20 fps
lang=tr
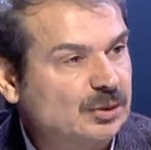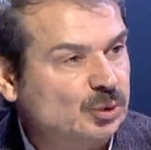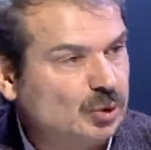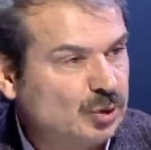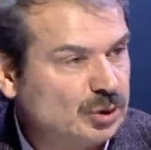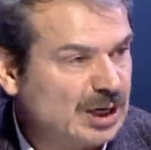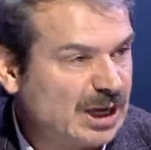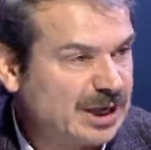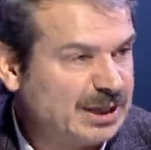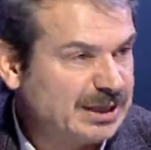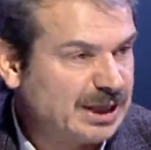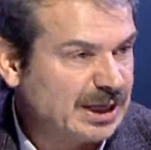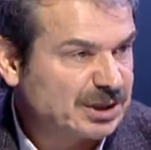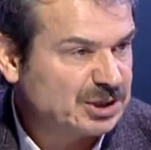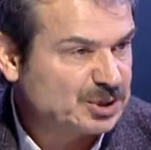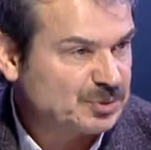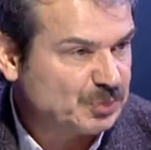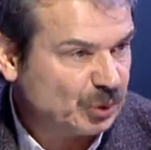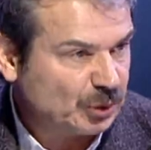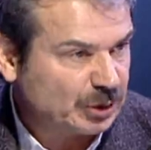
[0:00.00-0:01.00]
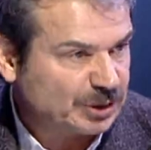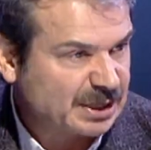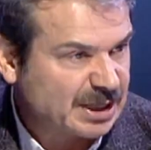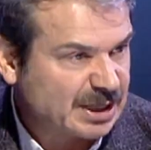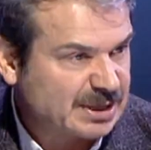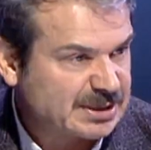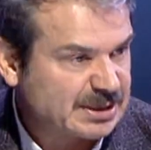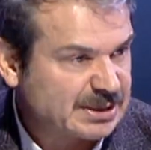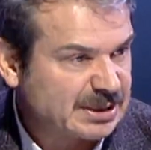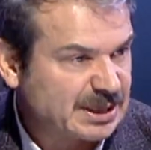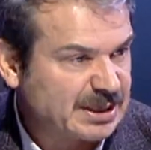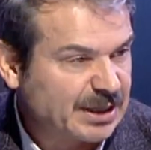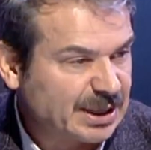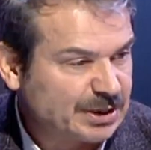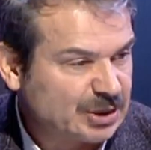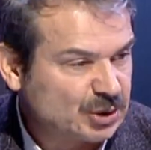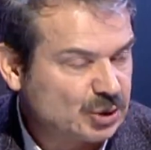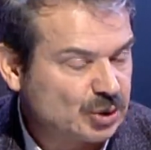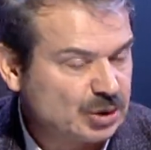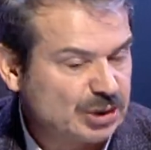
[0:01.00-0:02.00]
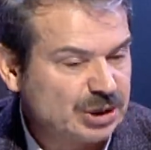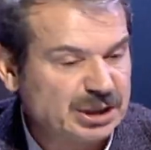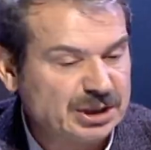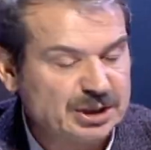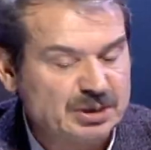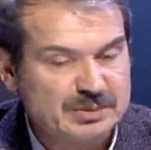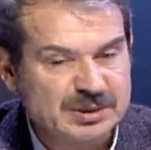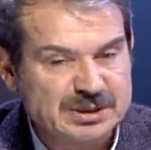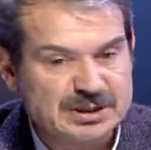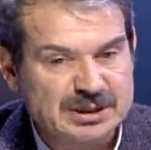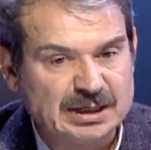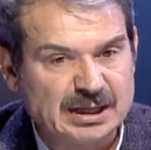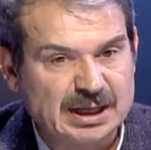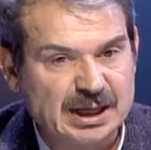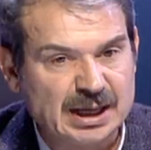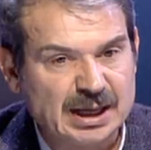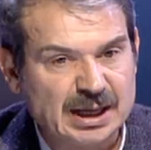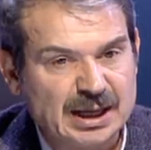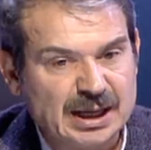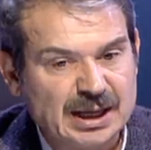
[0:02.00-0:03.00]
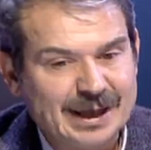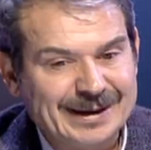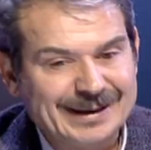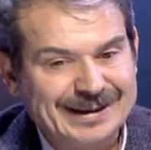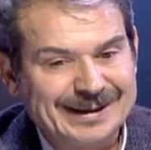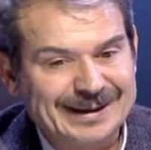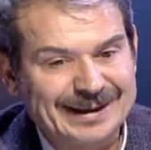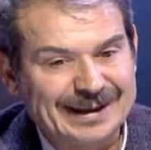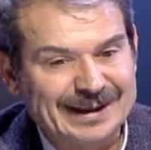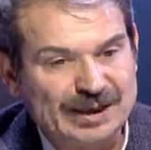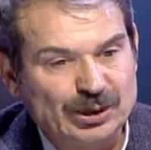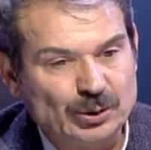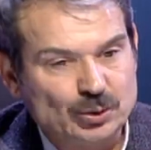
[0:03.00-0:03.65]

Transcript: dünyanın yanlış politikasıyla, yanlış yönlendirmesiyle e,